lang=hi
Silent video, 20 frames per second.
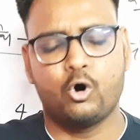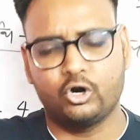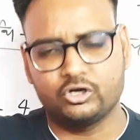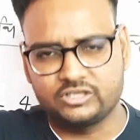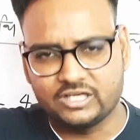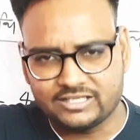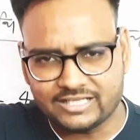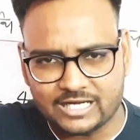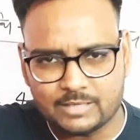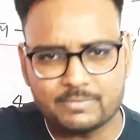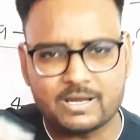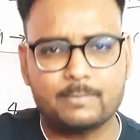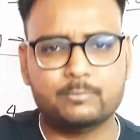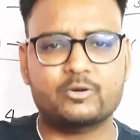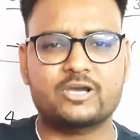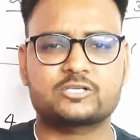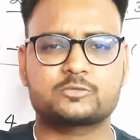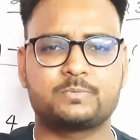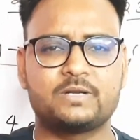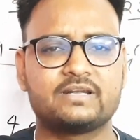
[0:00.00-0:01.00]
और डिटेल में आपको
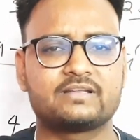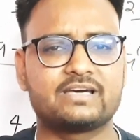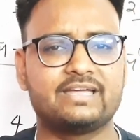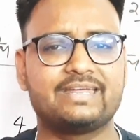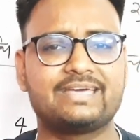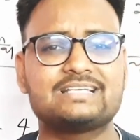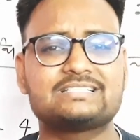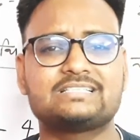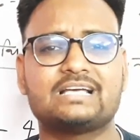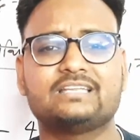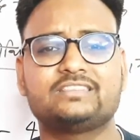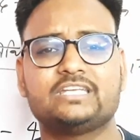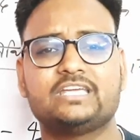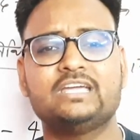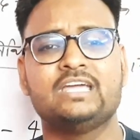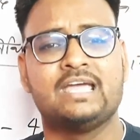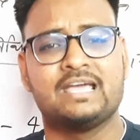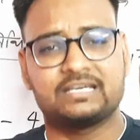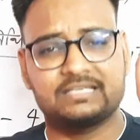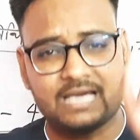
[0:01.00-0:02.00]
एक्सप्लेन करेंगे साथ ही
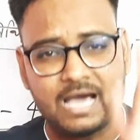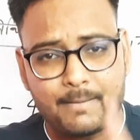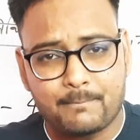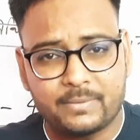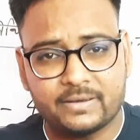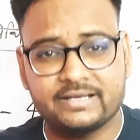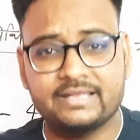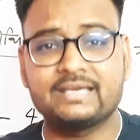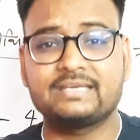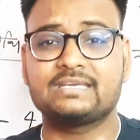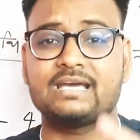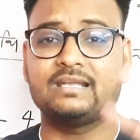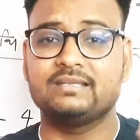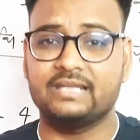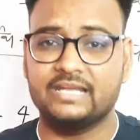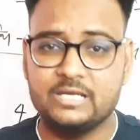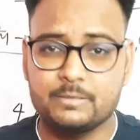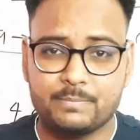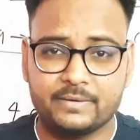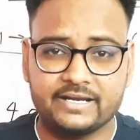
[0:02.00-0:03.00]
क्या पढ़े क्या
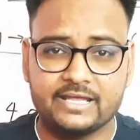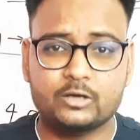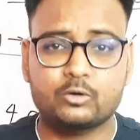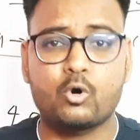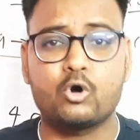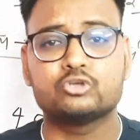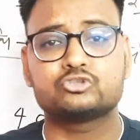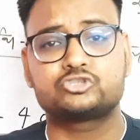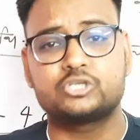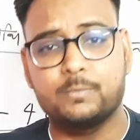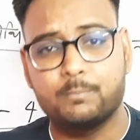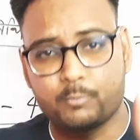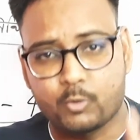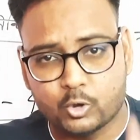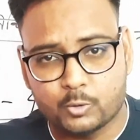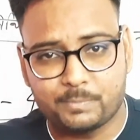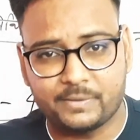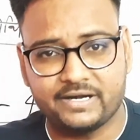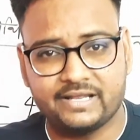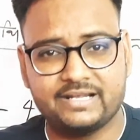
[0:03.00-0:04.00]
नहीं पढ़े कौन सी
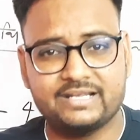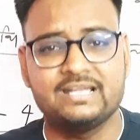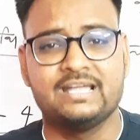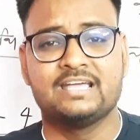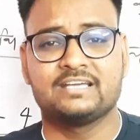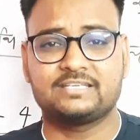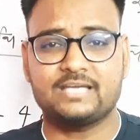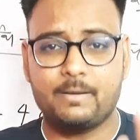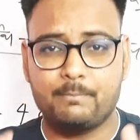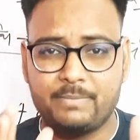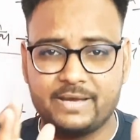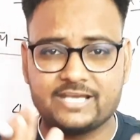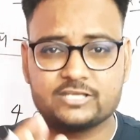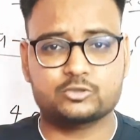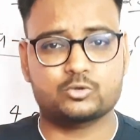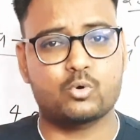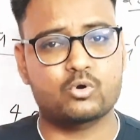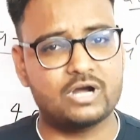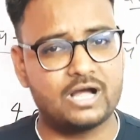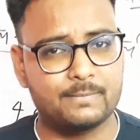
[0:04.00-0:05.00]
बुक पढ़े क्या बेस्ट
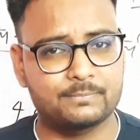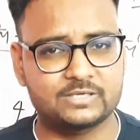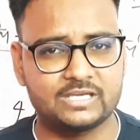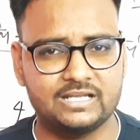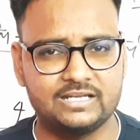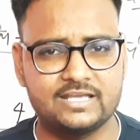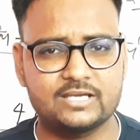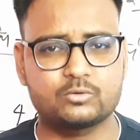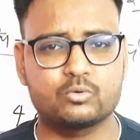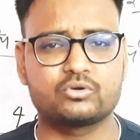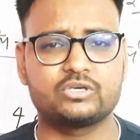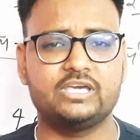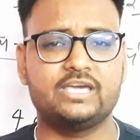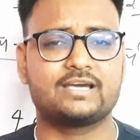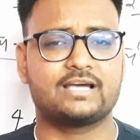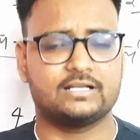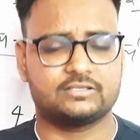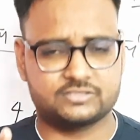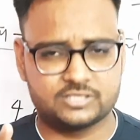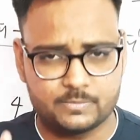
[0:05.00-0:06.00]
होगा आपके लिए क्योंकि एक
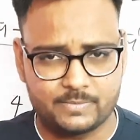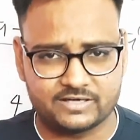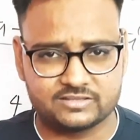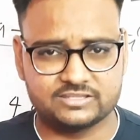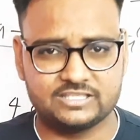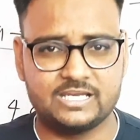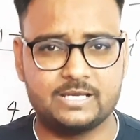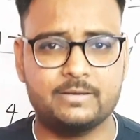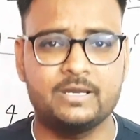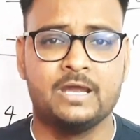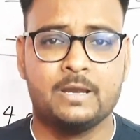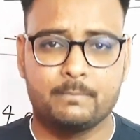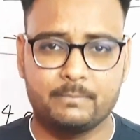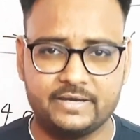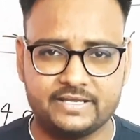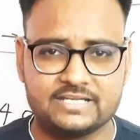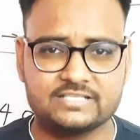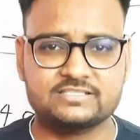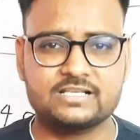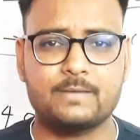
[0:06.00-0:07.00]
अच्छी भर्ती है
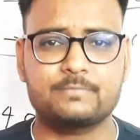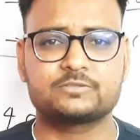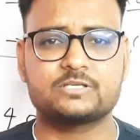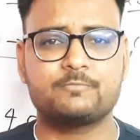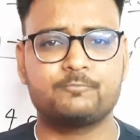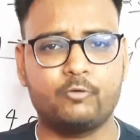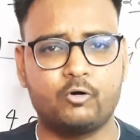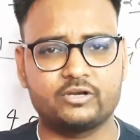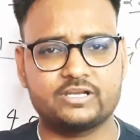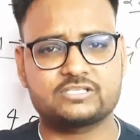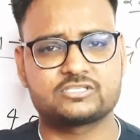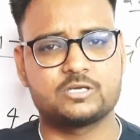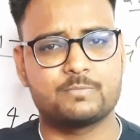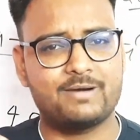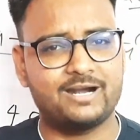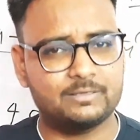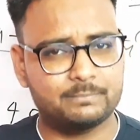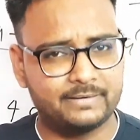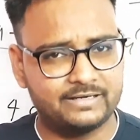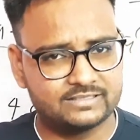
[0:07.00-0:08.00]
मेरे हिसाब से फॉरेस्ट
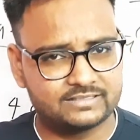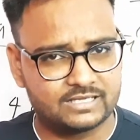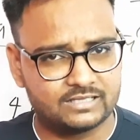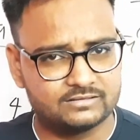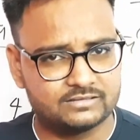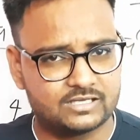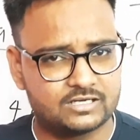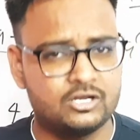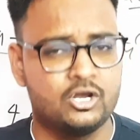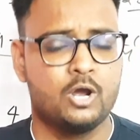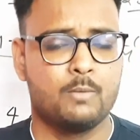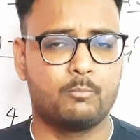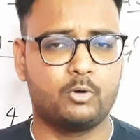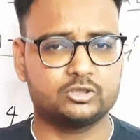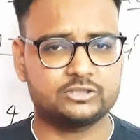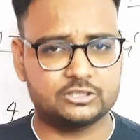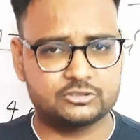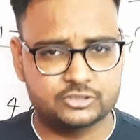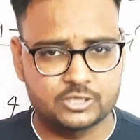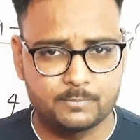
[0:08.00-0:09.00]
डिपार्टमेंट के अंदर बहुत
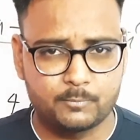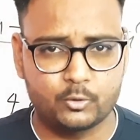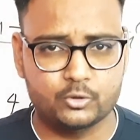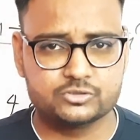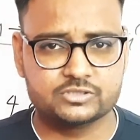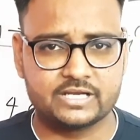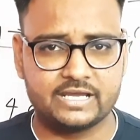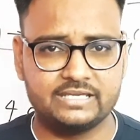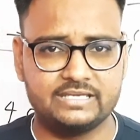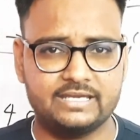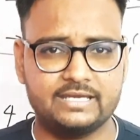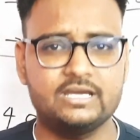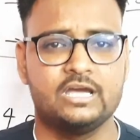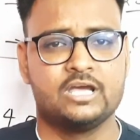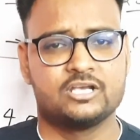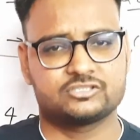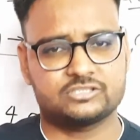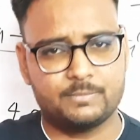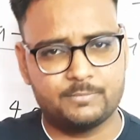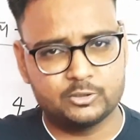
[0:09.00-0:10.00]
अच्छी पोस्ट है ये
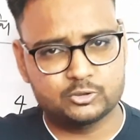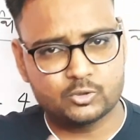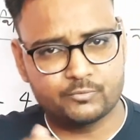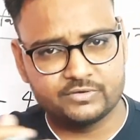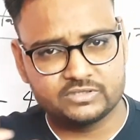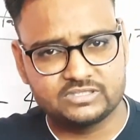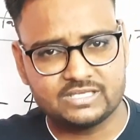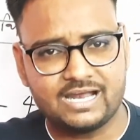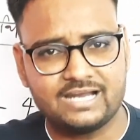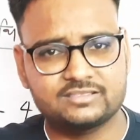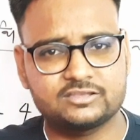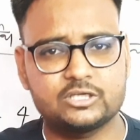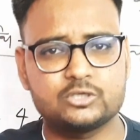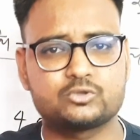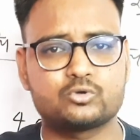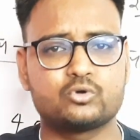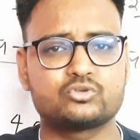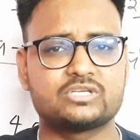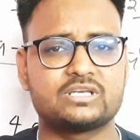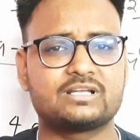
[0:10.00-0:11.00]
सभी जो विद्यार्थी
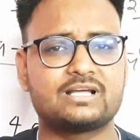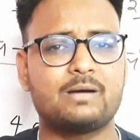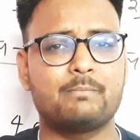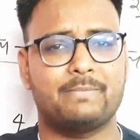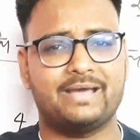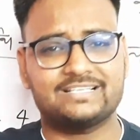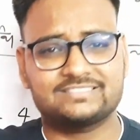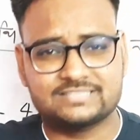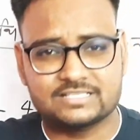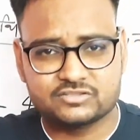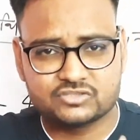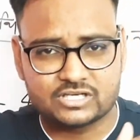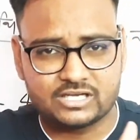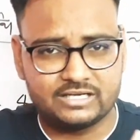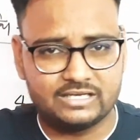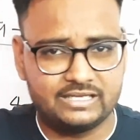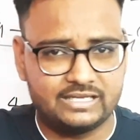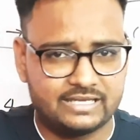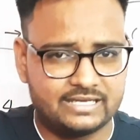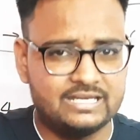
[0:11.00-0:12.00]
जो जिनका मैथ्स अच्छा
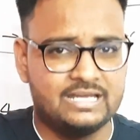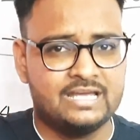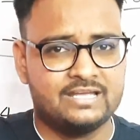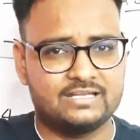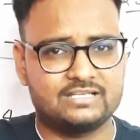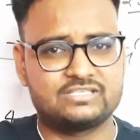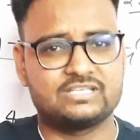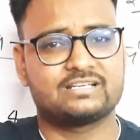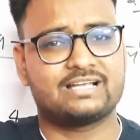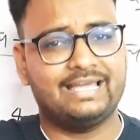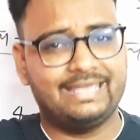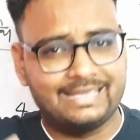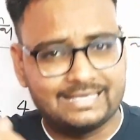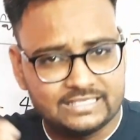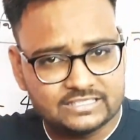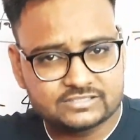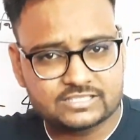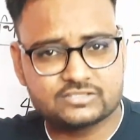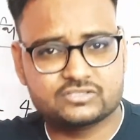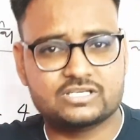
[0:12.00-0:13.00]
नहीं है या जिनका
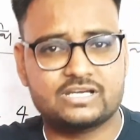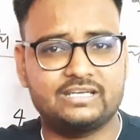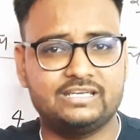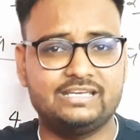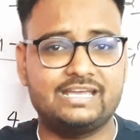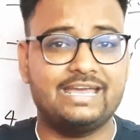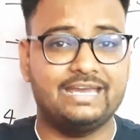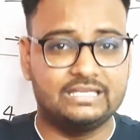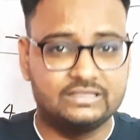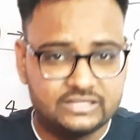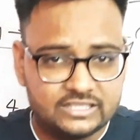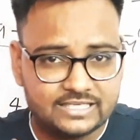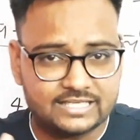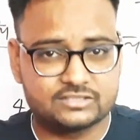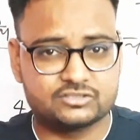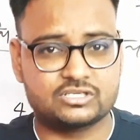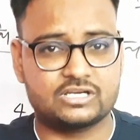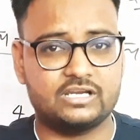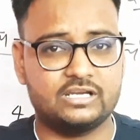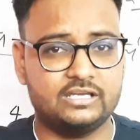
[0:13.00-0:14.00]
इंग्लिश अच्छा नहीं है हिंदी
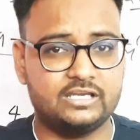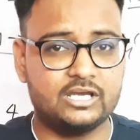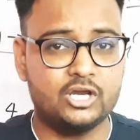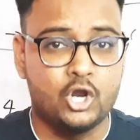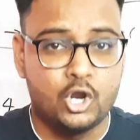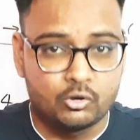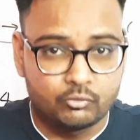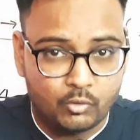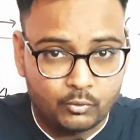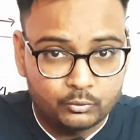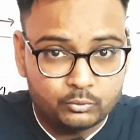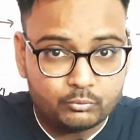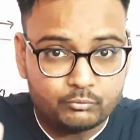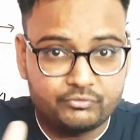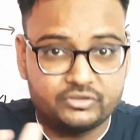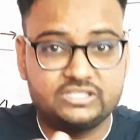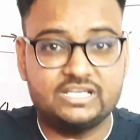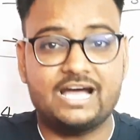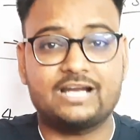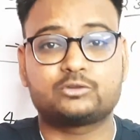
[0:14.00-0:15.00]
अच्छा नहीं है वो
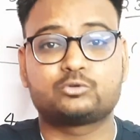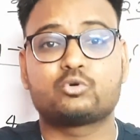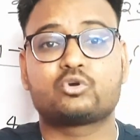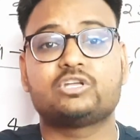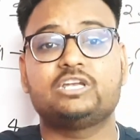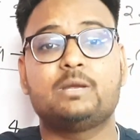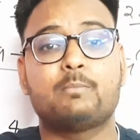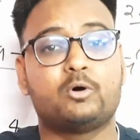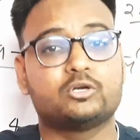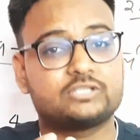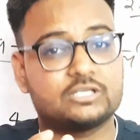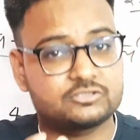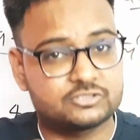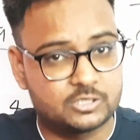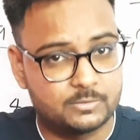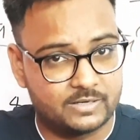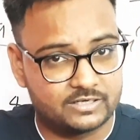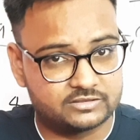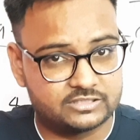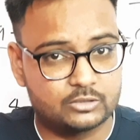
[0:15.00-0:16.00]
विद्यार्थियों के लिए बहुत अच्छी
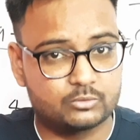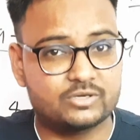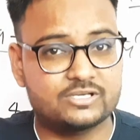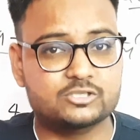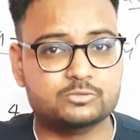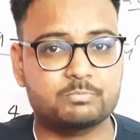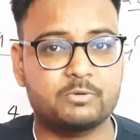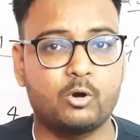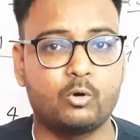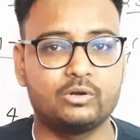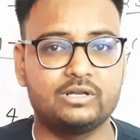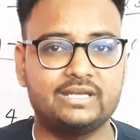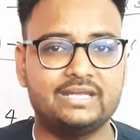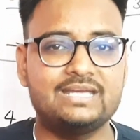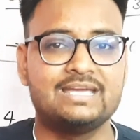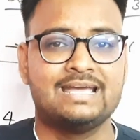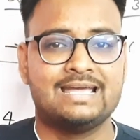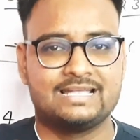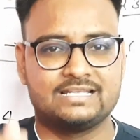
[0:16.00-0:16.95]
भर्ती है क्योंकि इसमें ओनली